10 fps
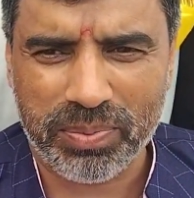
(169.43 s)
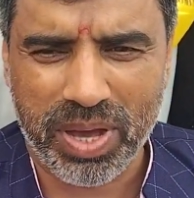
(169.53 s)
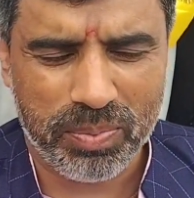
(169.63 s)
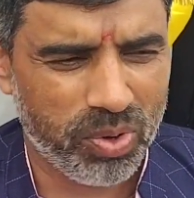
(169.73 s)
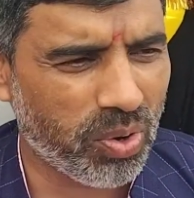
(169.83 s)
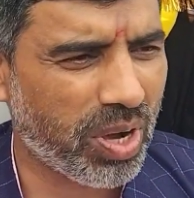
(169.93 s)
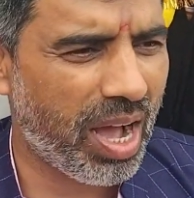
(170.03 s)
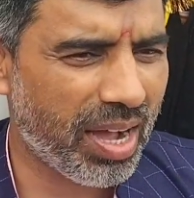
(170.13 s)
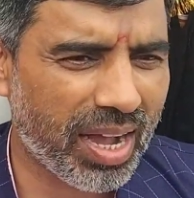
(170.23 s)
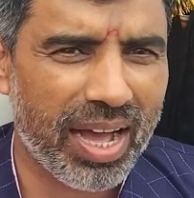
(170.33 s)
कि हम लोग
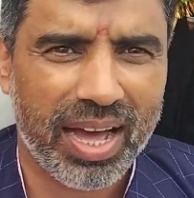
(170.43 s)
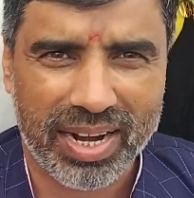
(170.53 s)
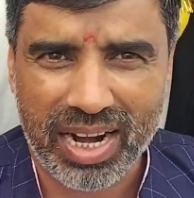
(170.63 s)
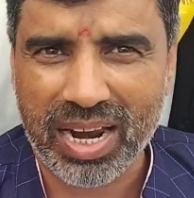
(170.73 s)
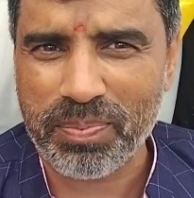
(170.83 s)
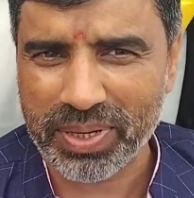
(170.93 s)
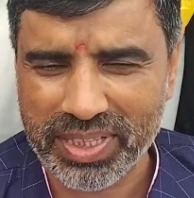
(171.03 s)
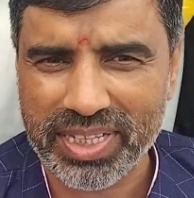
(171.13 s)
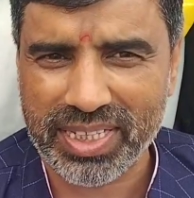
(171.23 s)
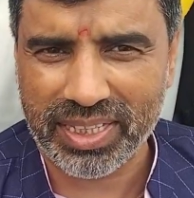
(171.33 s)
कहाँ कहाँ हरियाणा
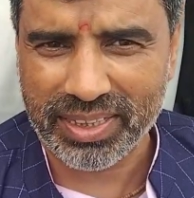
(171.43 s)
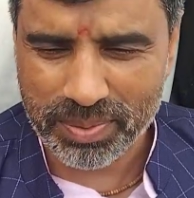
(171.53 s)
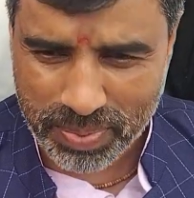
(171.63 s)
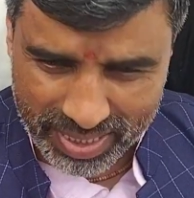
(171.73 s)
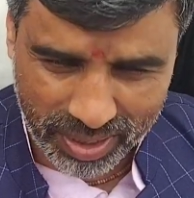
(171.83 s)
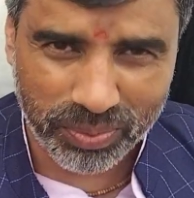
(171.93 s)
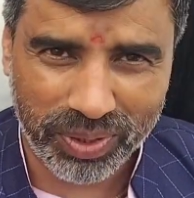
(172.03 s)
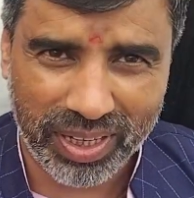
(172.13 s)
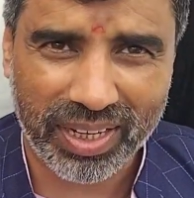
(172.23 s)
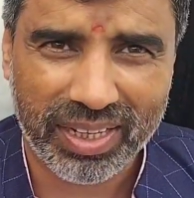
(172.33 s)
प्रदेश के अंदर बैठे
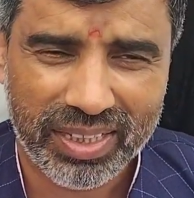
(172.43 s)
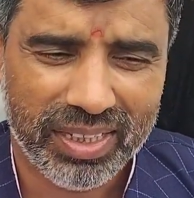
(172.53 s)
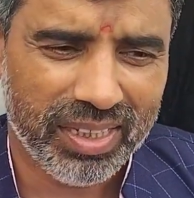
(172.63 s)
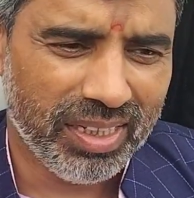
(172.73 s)
हुए हैं